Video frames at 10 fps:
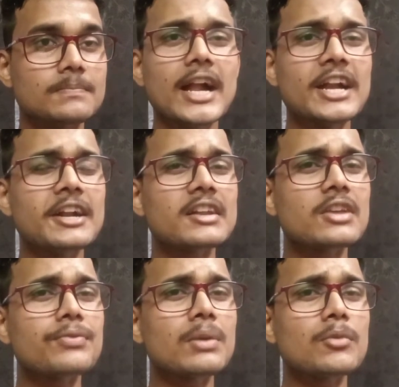एडिटर
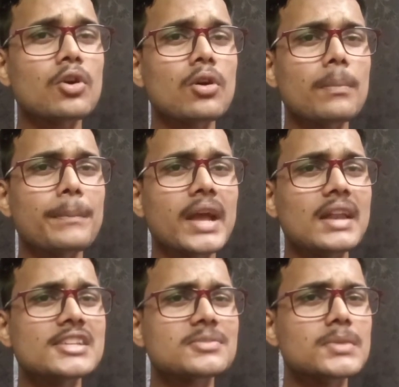ने फिल्म को
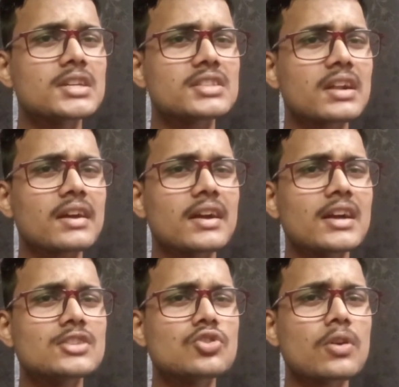42 मिनट का रखा
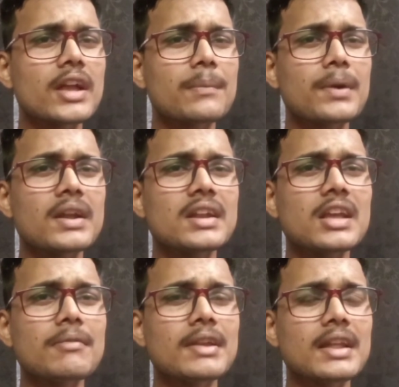है जो एक पल के
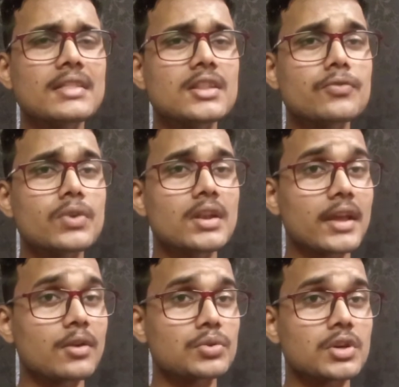लिए भी लेंदी फिल्म
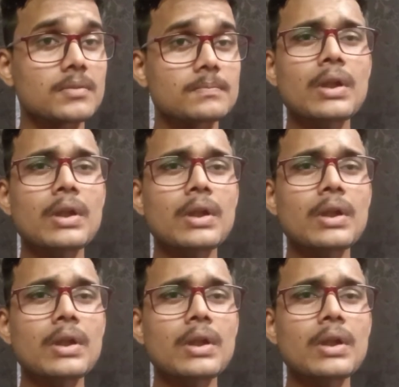नहीं होता